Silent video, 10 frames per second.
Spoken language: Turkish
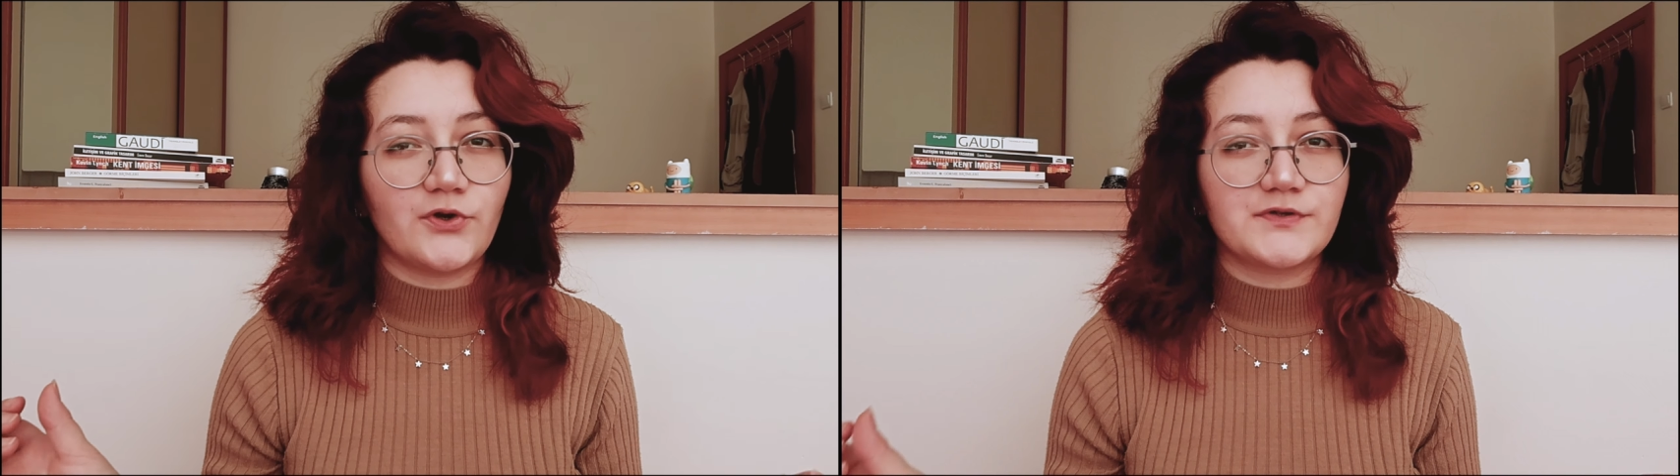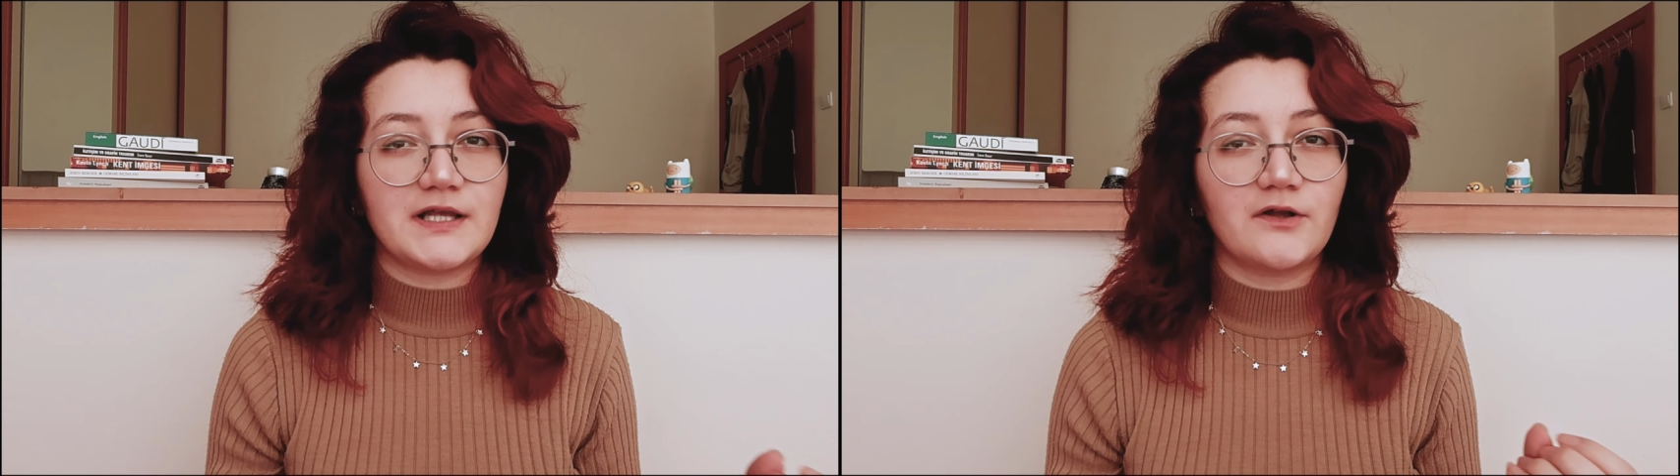
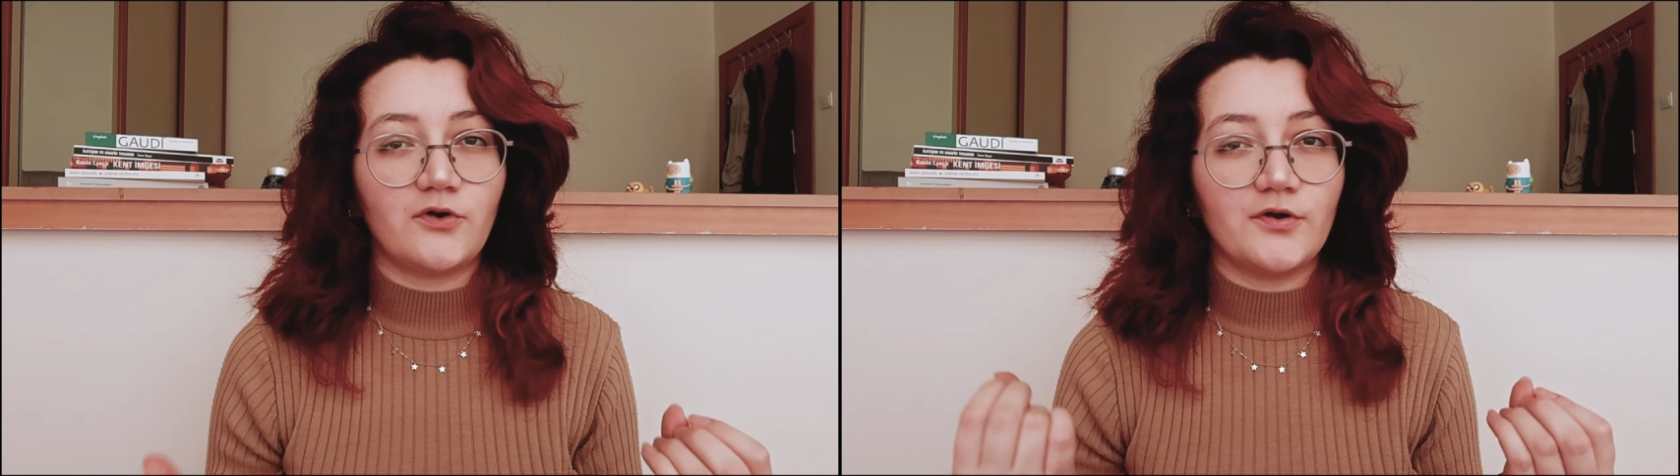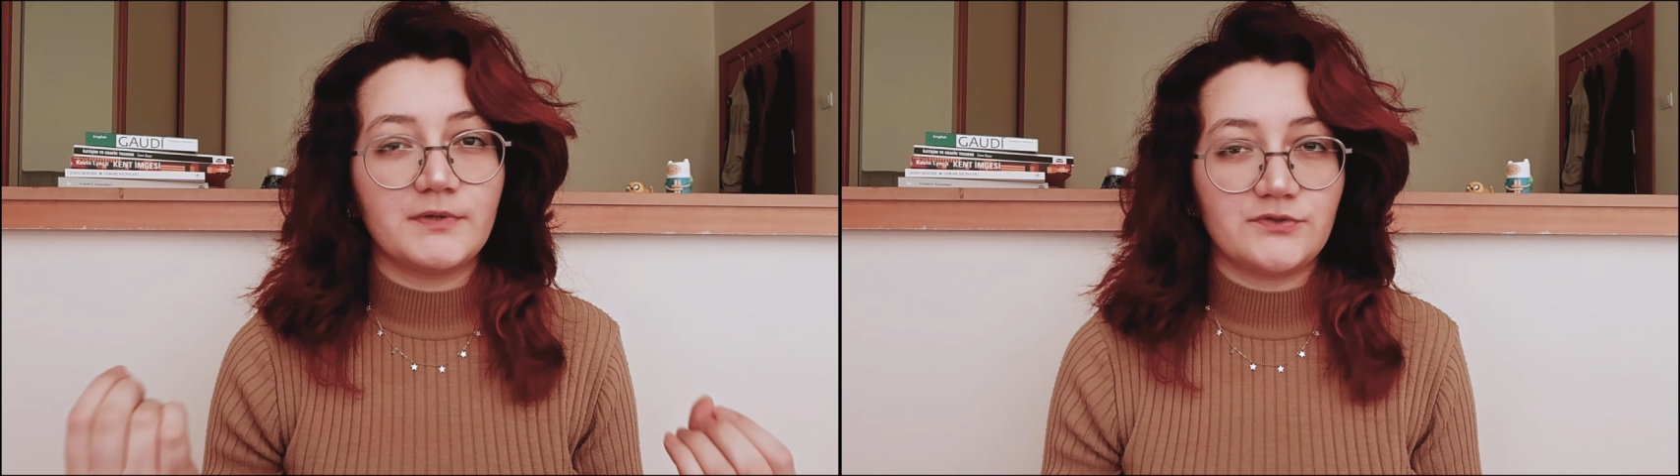görsel
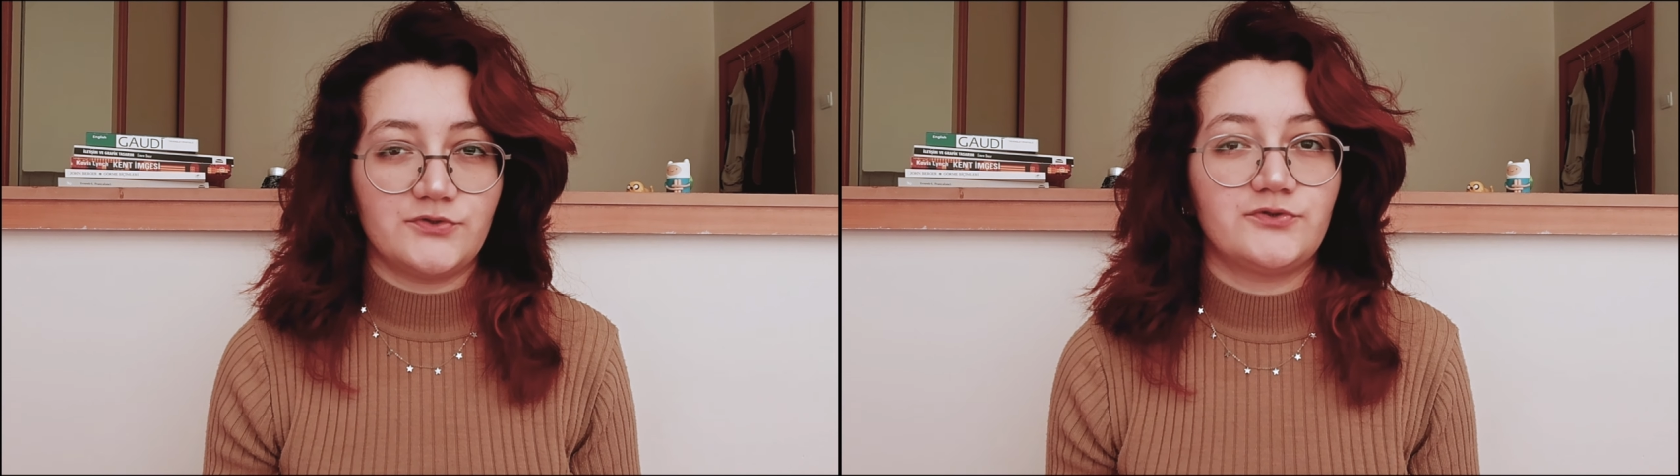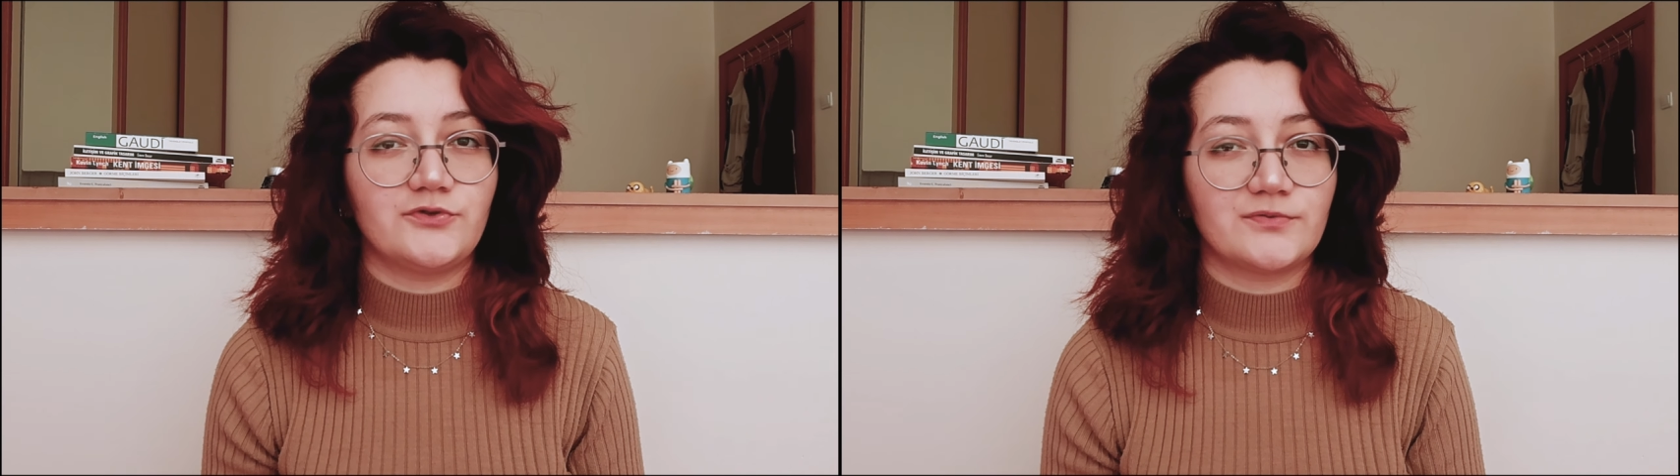koymayı
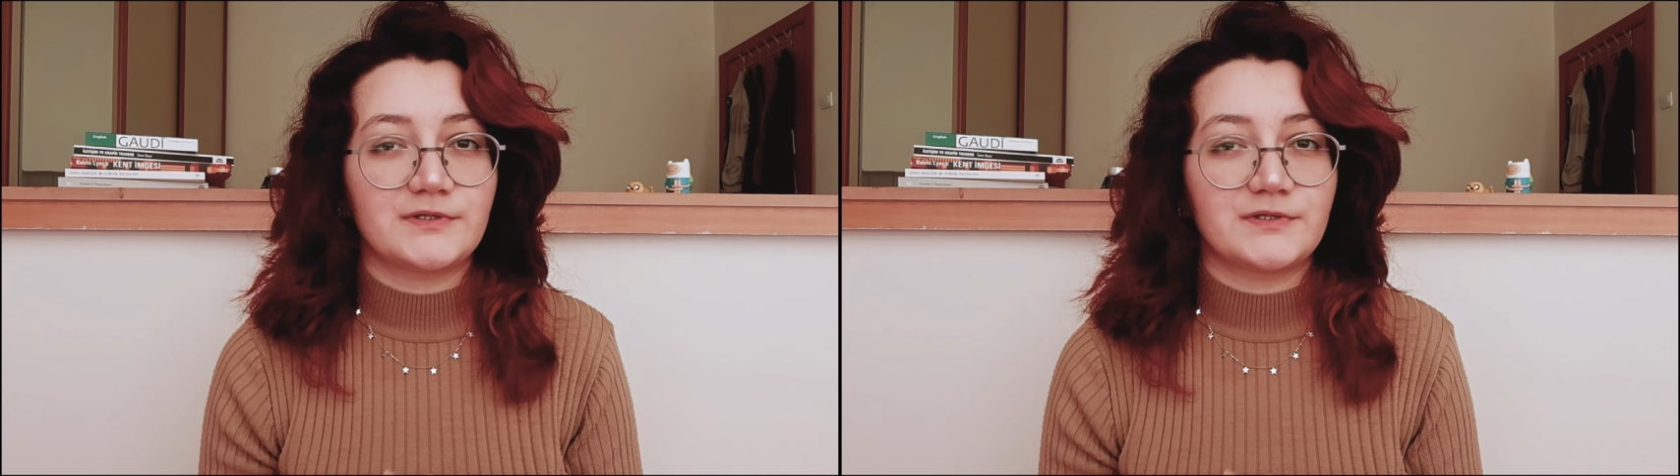düşünüyorum